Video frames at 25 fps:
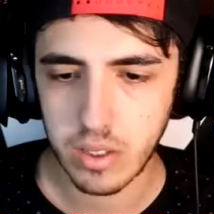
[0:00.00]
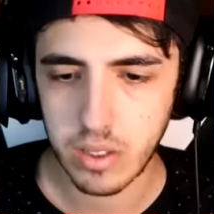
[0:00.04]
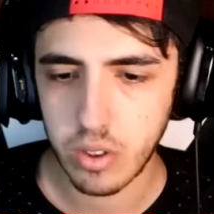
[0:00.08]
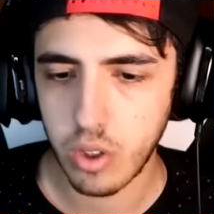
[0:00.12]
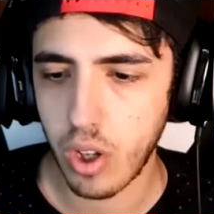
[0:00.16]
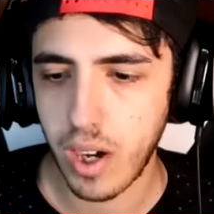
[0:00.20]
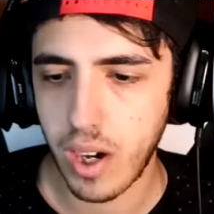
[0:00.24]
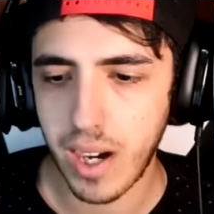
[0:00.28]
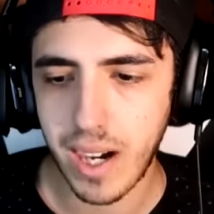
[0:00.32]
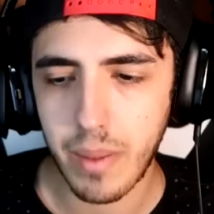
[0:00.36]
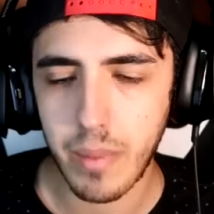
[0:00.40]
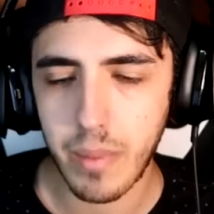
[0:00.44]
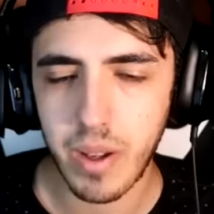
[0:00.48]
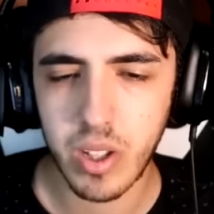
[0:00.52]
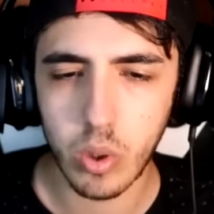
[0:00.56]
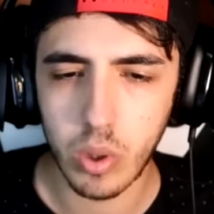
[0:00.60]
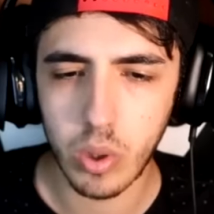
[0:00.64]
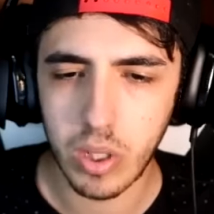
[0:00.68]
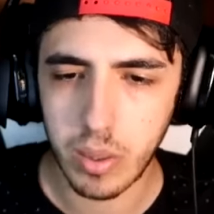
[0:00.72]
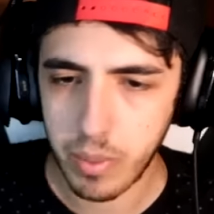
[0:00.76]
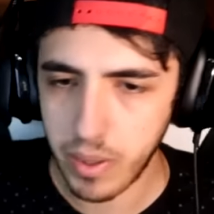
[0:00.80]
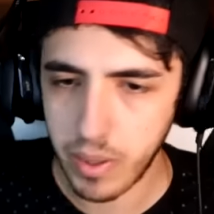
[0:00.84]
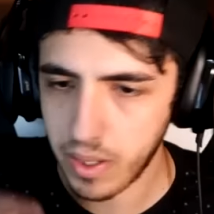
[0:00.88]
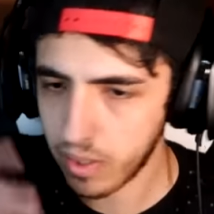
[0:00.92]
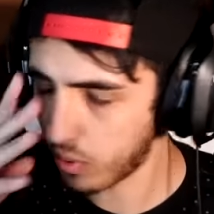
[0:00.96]
Che, no, raga, a me non
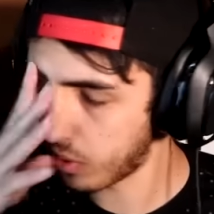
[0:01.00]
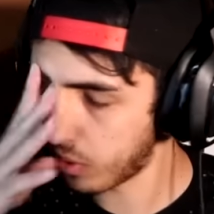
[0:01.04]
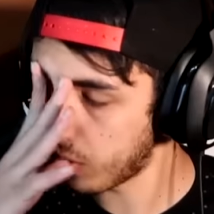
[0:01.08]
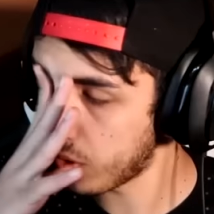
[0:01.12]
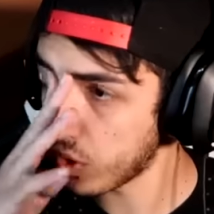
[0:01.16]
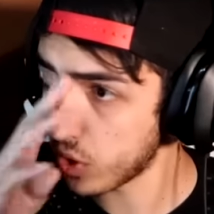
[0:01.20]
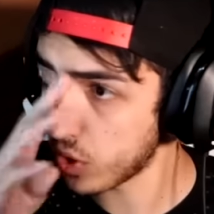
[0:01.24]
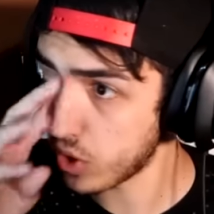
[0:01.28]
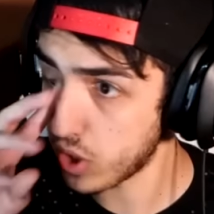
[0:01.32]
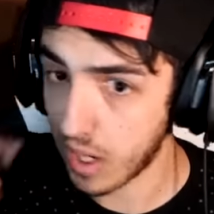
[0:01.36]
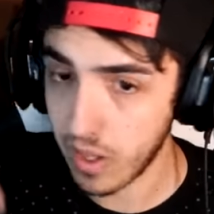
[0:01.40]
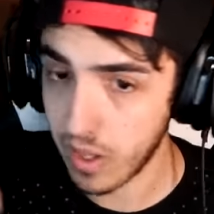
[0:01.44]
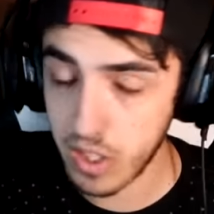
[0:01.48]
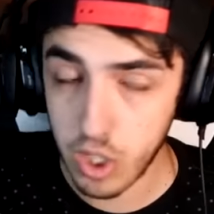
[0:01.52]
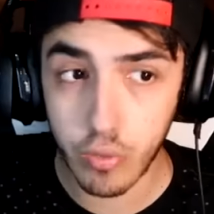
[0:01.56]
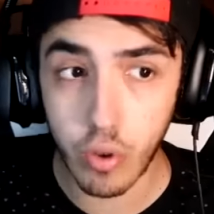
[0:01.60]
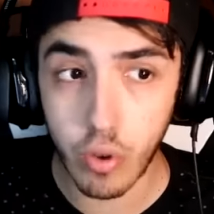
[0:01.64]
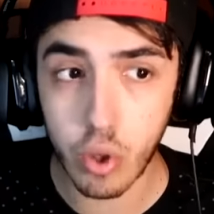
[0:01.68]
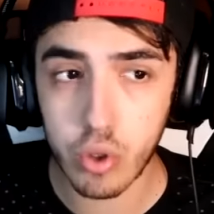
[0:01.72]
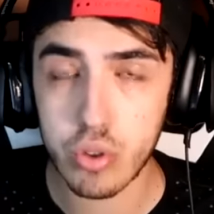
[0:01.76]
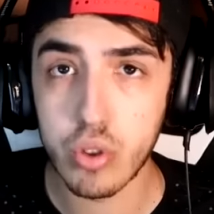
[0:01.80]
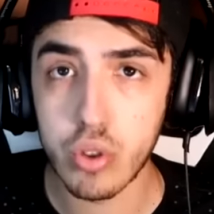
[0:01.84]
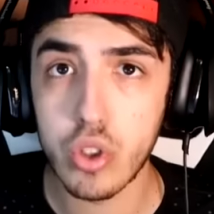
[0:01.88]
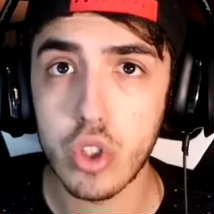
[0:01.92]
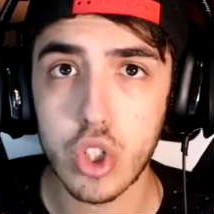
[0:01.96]
li prendo, lo so già. Io ve
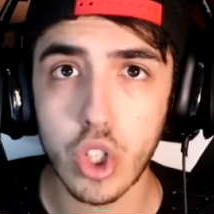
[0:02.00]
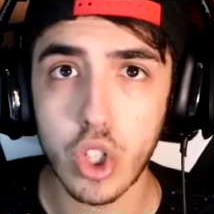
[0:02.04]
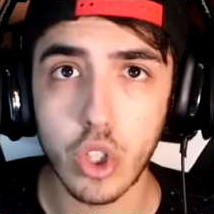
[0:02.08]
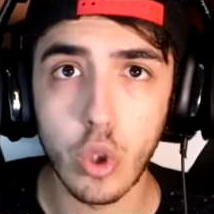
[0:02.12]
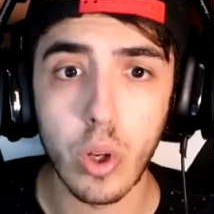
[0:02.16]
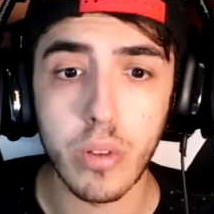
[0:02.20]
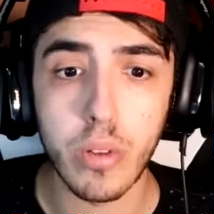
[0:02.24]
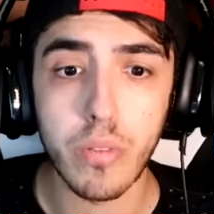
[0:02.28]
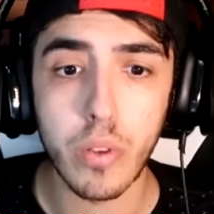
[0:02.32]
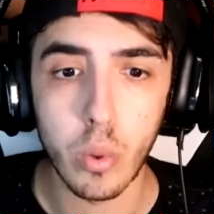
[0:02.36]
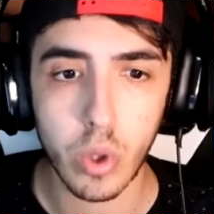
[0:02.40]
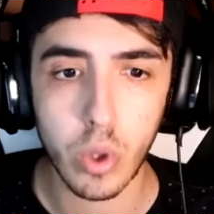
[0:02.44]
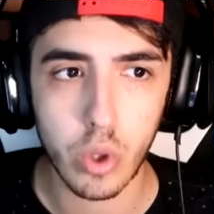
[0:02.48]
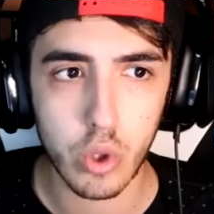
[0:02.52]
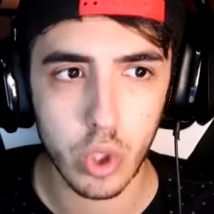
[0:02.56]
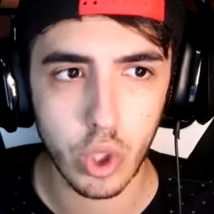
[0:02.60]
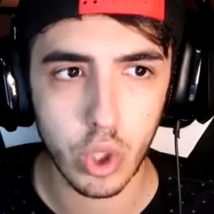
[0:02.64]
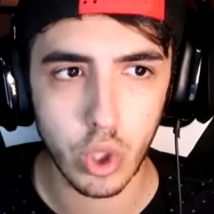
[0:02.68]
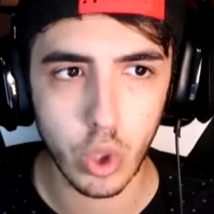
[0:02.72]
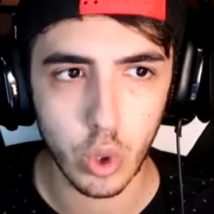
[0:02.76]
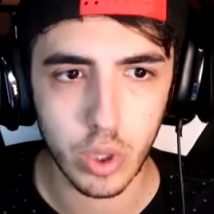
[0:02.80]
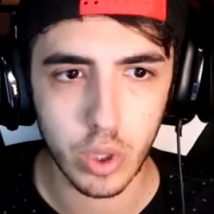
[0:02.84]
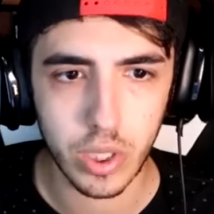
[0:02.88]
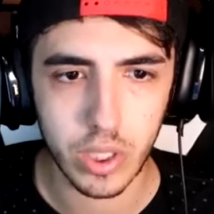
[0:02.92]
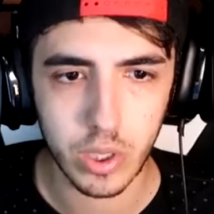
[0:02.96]
lo sto dicendo ora, vi guardo
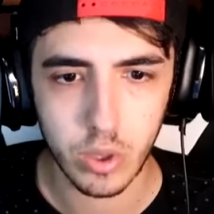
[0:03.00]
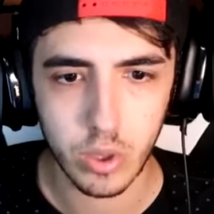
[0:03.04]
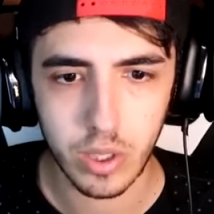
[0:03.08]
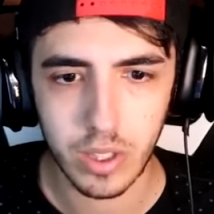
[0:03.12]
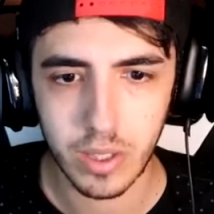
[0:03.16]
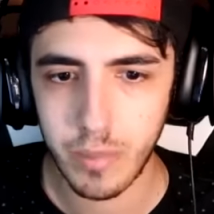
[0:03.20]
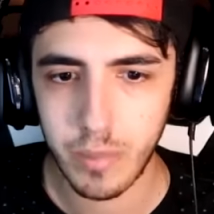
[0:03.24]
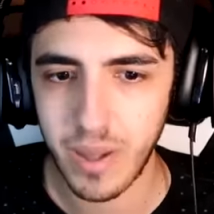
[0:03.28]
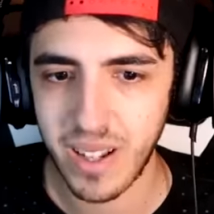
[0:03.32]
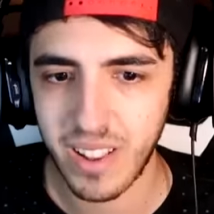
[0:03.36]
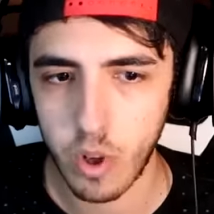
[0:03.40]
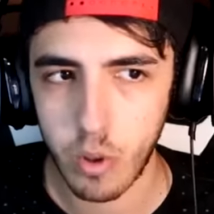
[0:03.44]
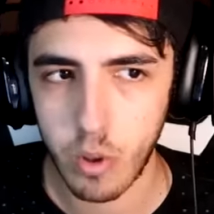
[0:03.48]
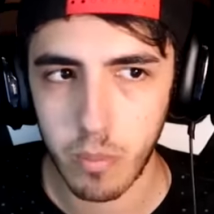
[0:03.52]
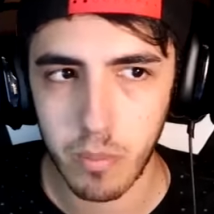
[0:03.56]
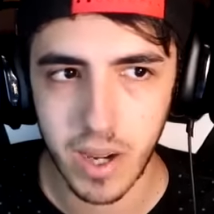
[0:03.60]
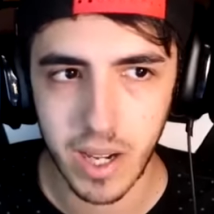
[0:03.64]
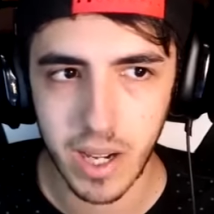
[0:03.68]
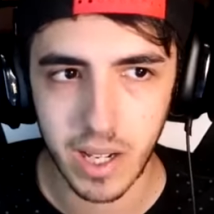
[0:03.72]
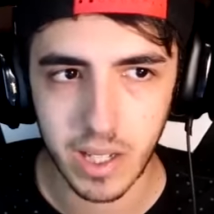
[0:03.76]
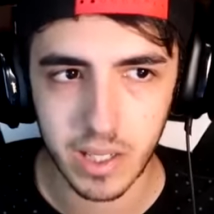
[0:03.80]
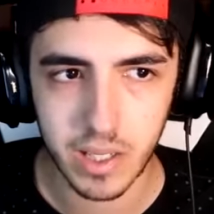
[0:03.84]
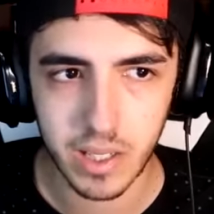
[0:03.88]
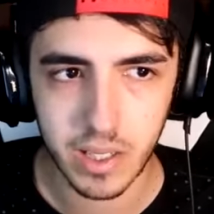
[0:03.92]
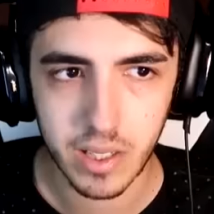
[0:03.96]
negli occhi, non li prenderò
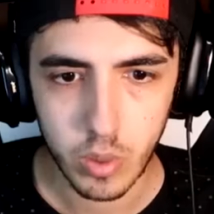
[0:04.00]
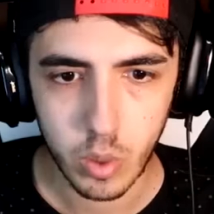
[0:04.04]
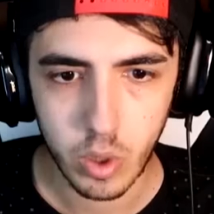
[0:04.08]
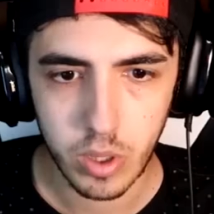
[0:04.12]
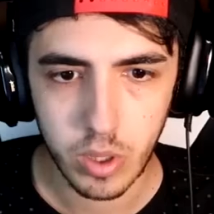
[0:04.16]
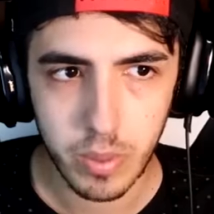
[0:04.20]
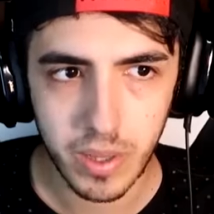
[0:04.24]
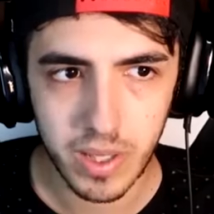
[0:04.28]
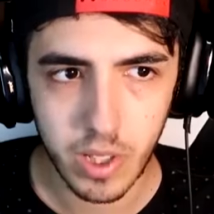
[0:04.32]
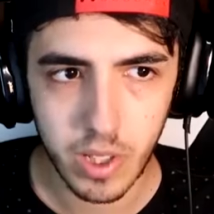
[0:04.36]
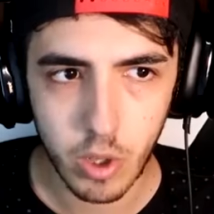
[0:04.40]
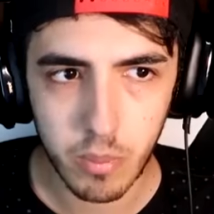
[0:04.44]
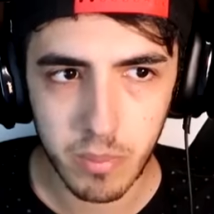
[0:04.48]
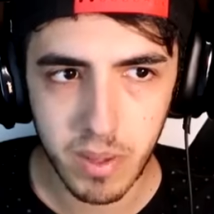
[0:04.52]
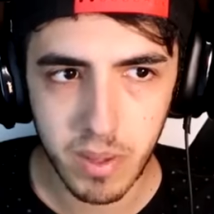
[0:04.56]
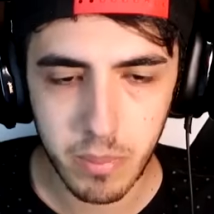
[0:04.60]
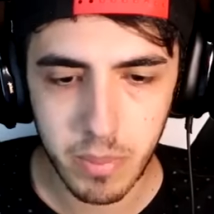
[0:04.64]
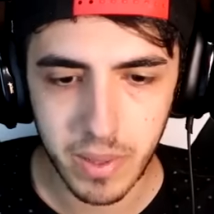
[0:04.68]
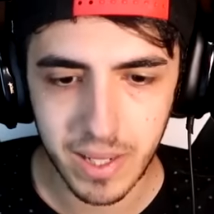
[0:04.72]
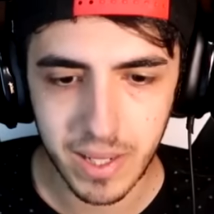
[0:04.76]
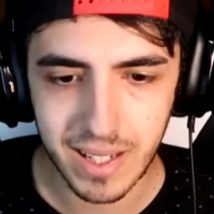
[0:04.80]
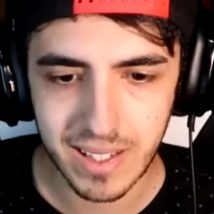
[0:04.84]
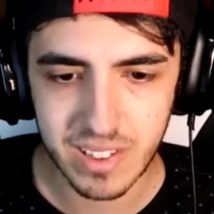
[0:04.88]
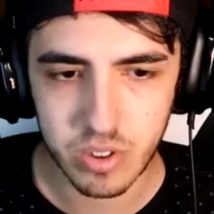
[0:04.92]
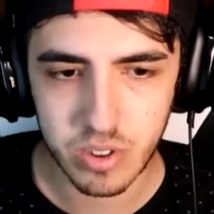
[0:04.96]
mai. Non li prenderò mai
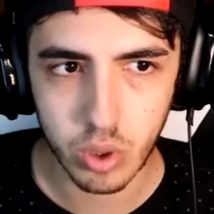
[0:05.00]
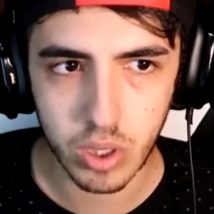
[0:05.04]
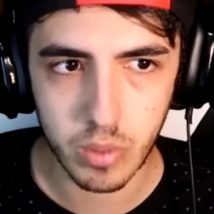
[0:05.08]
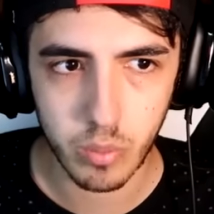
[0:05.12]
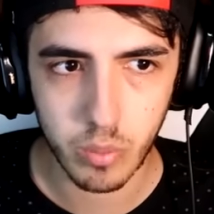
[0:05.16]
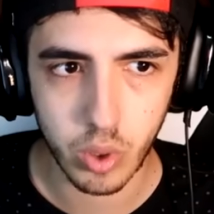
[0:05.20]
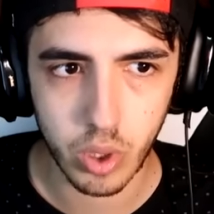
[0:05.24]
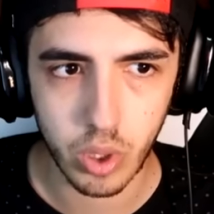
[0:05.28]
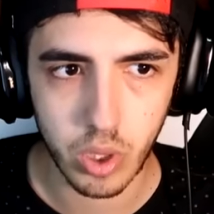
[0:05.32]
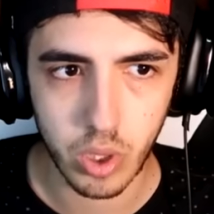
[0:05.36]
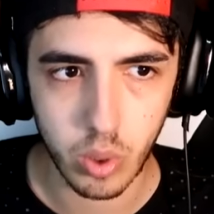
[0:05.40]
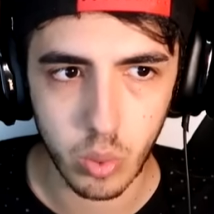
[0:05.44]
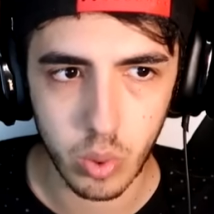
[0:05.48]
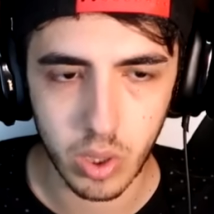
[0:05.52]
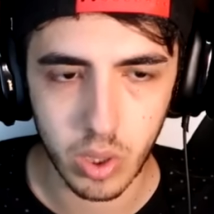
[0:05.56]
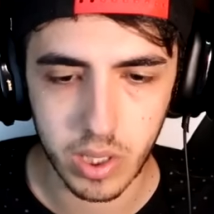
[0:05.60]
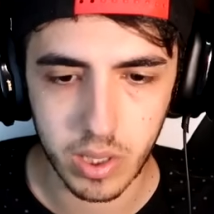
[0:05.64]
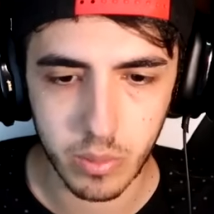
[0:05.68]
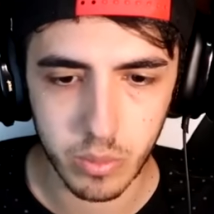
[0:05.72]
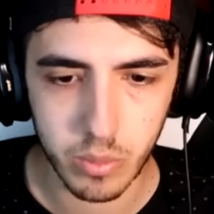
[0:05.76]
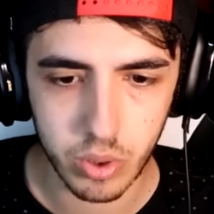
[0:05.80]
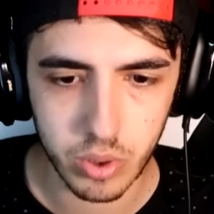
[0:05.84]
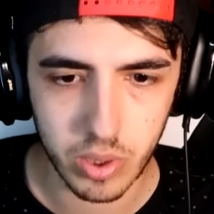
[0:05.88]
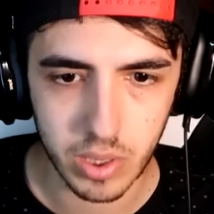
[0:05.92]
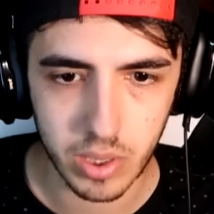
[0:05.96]
perché so che morirò in
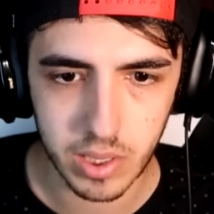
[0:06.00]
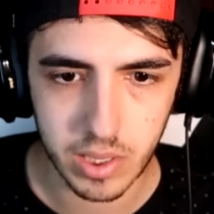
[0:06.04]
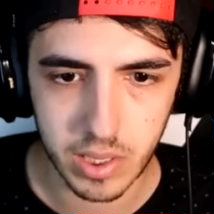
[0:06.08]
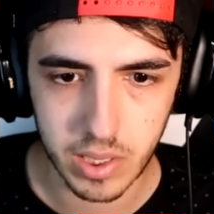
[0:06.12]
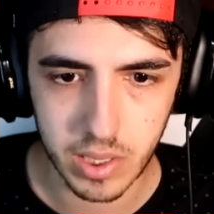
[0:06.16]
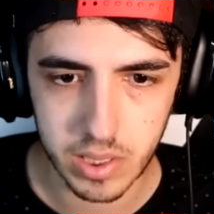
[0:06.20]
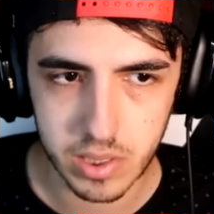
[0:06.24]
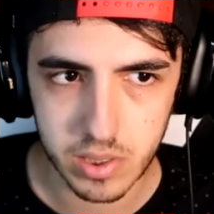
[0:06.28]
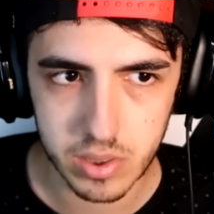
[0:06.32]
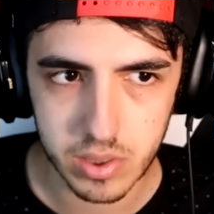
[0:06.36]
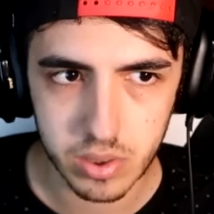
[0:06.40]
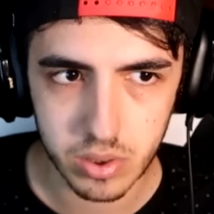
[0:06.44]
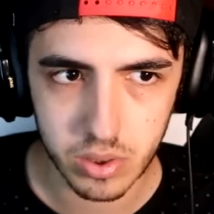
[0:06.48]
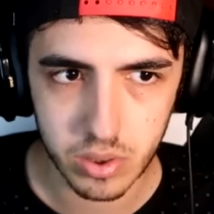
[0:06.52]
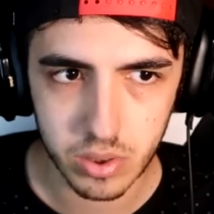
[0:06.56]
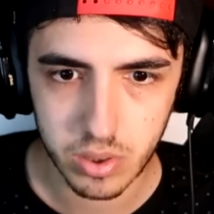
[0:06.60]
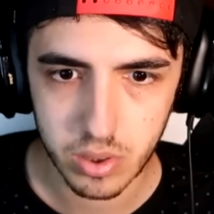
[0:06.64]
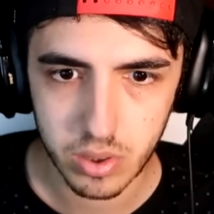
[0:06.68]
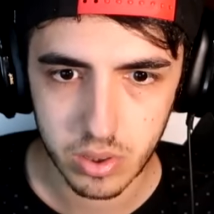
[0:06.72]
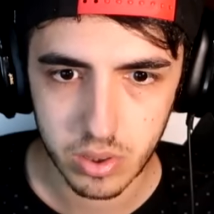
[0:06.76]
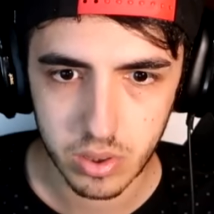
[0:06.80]
qualche modo del cazzo.